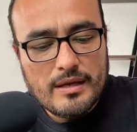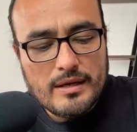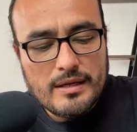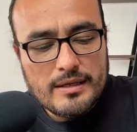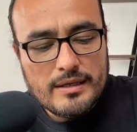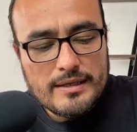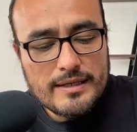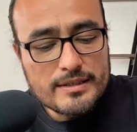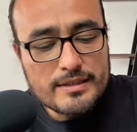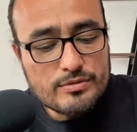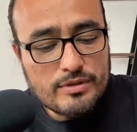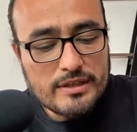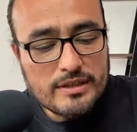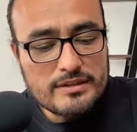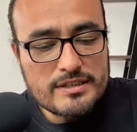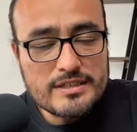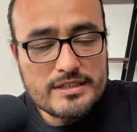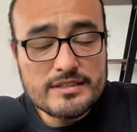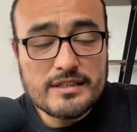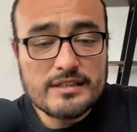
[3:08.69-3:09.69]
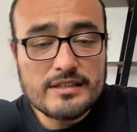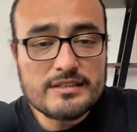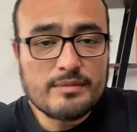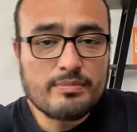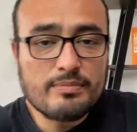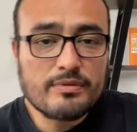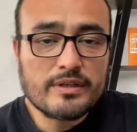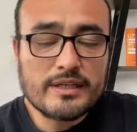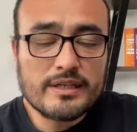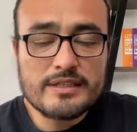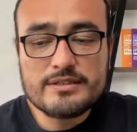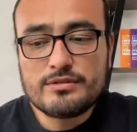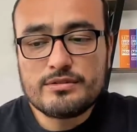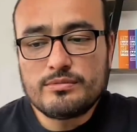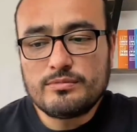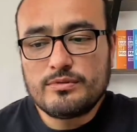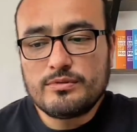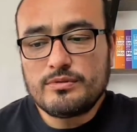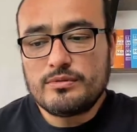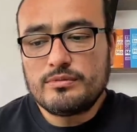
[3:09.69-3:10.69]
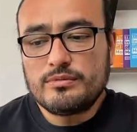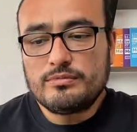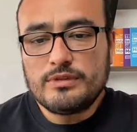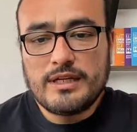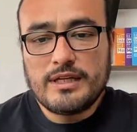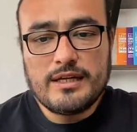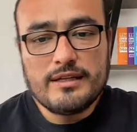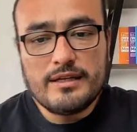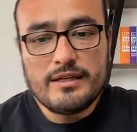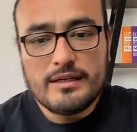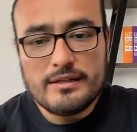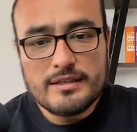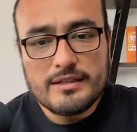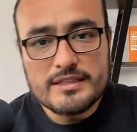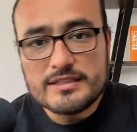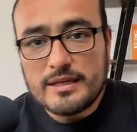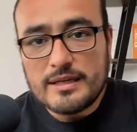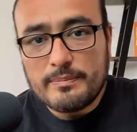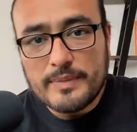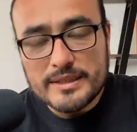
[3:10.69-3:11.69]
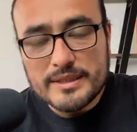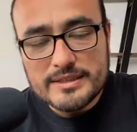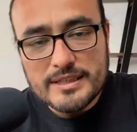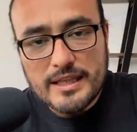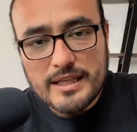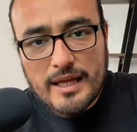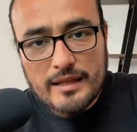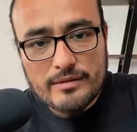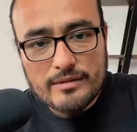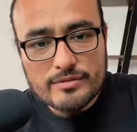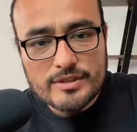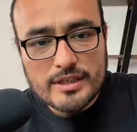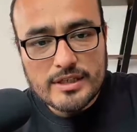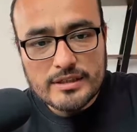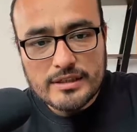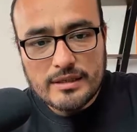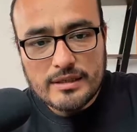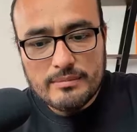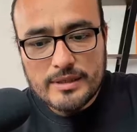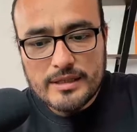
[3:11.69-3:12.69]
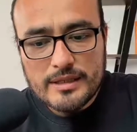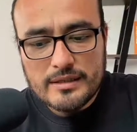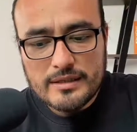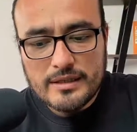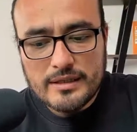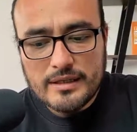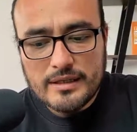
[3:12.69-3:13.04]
Y es una tristeza porque es como una discapacidad, o sea, realmente